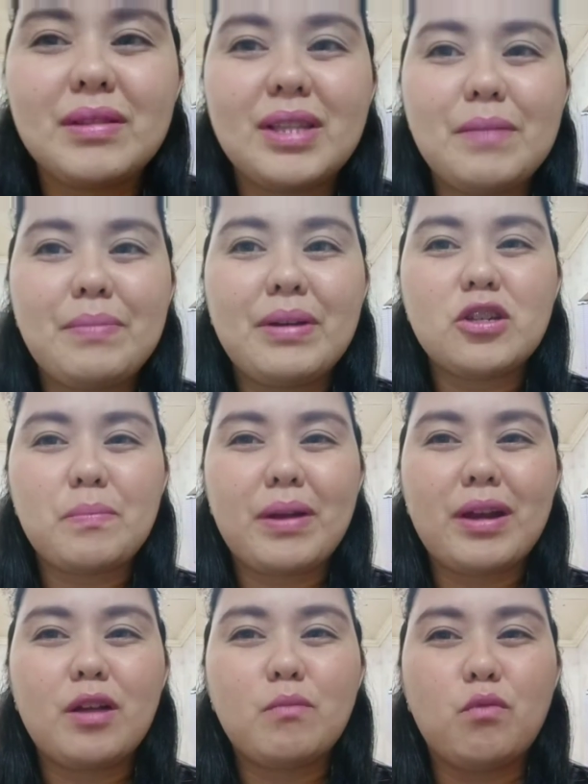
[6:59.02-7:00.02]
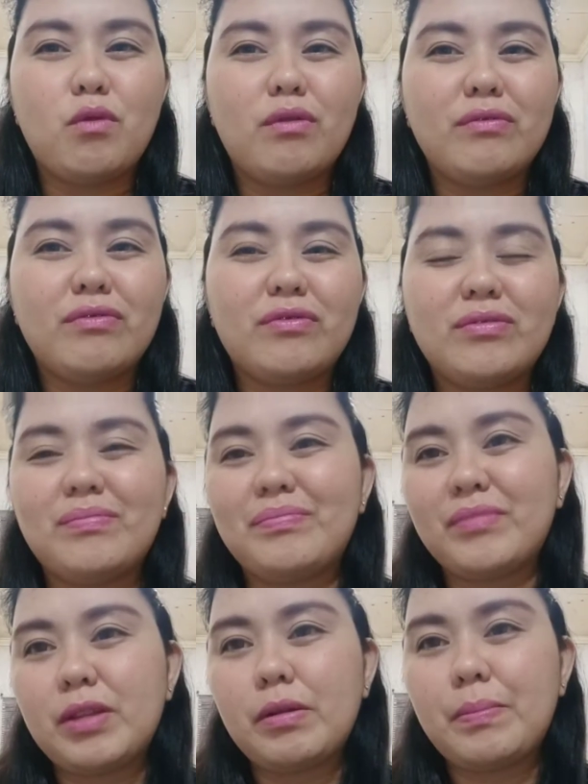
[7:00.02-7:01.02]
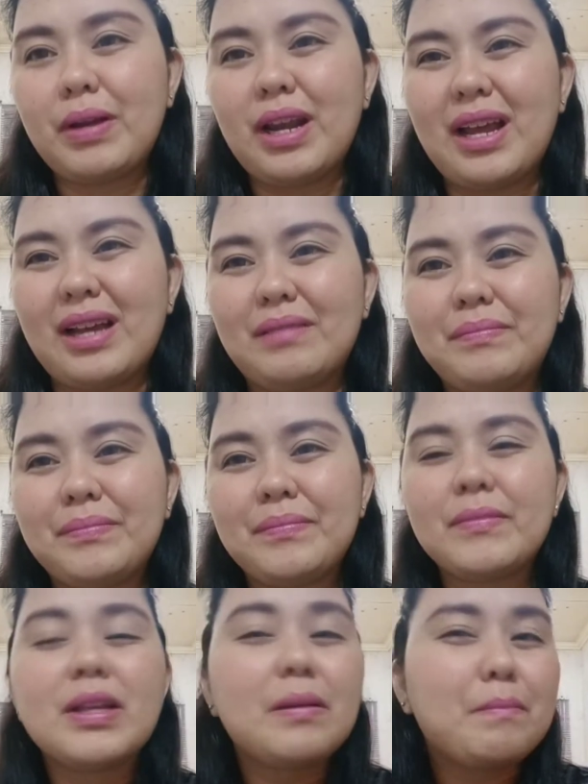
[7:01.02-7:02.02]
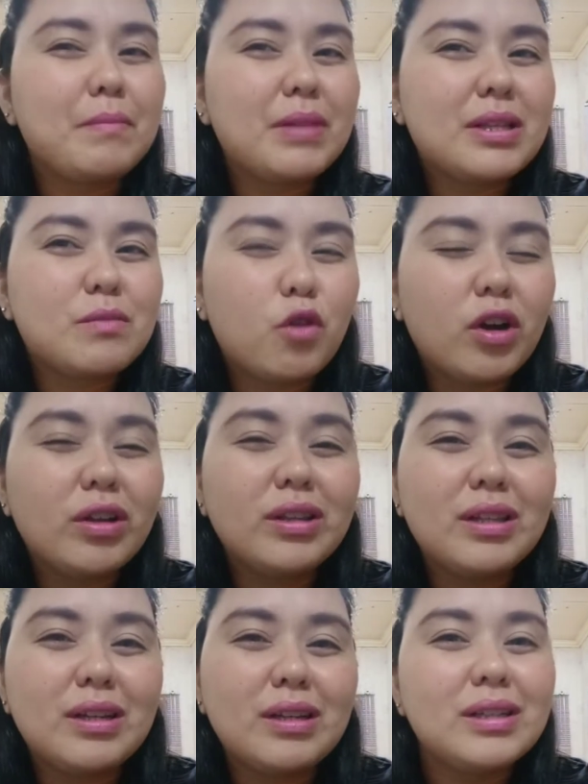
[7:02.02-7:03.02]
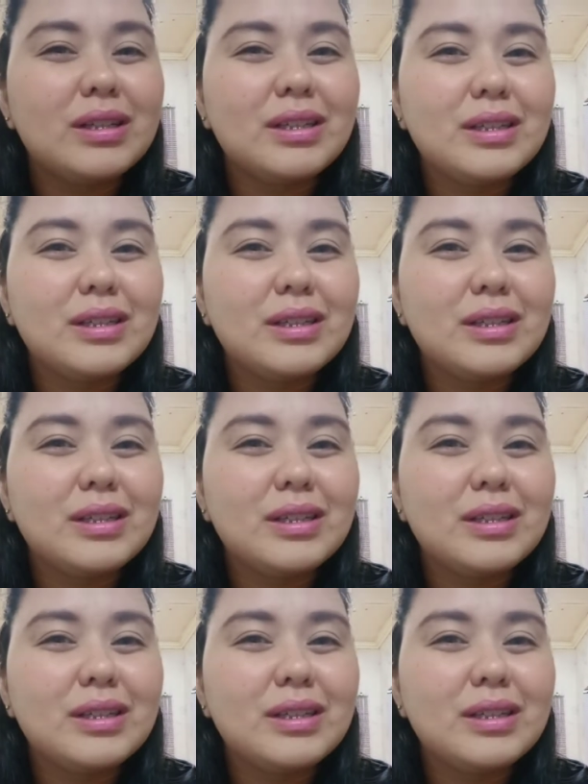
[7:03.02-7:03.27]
hindi pala siya parang mauve. Iba pala. It's more on the